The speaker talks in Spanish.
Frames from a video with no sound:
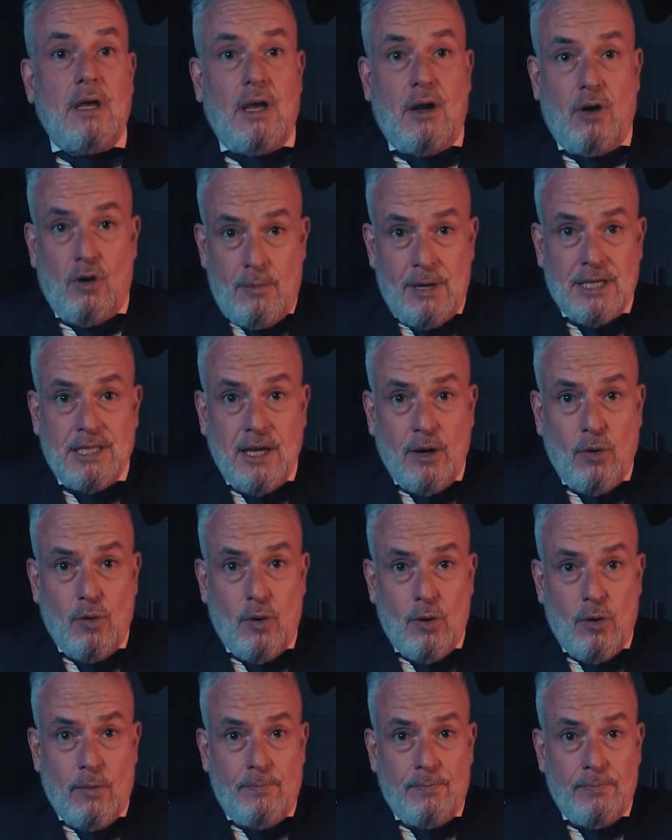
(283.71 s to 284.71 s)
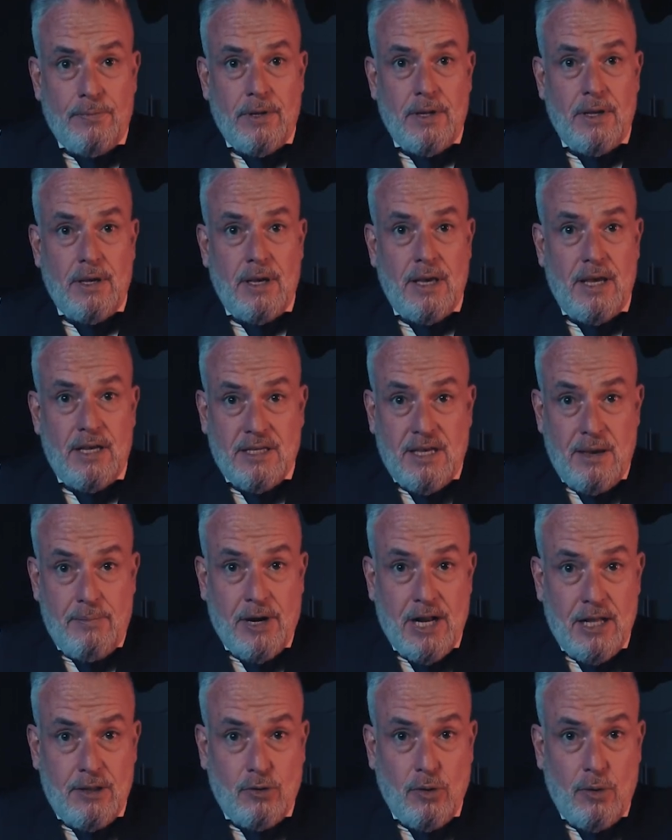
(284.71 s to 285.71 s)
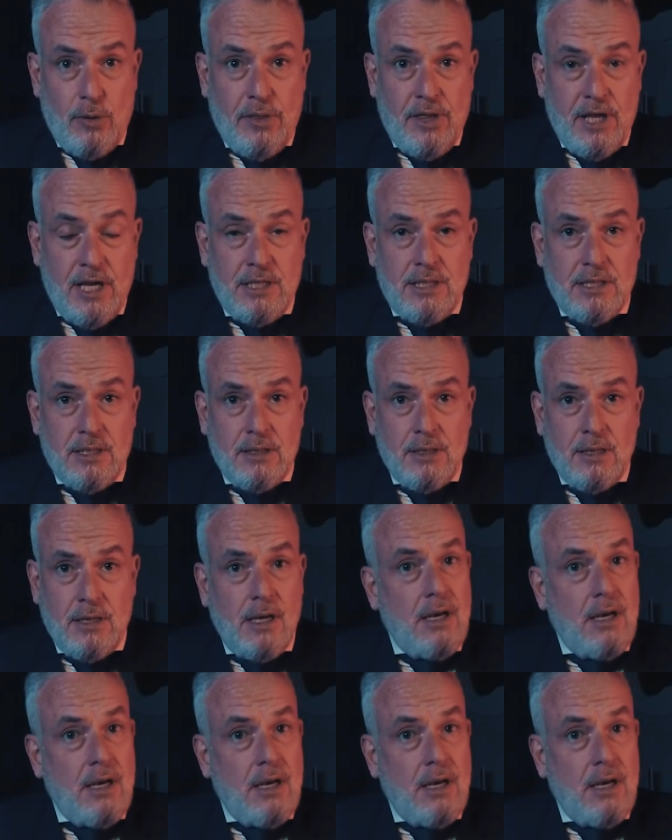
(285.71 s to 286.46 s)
y lo más seguro es que para entonces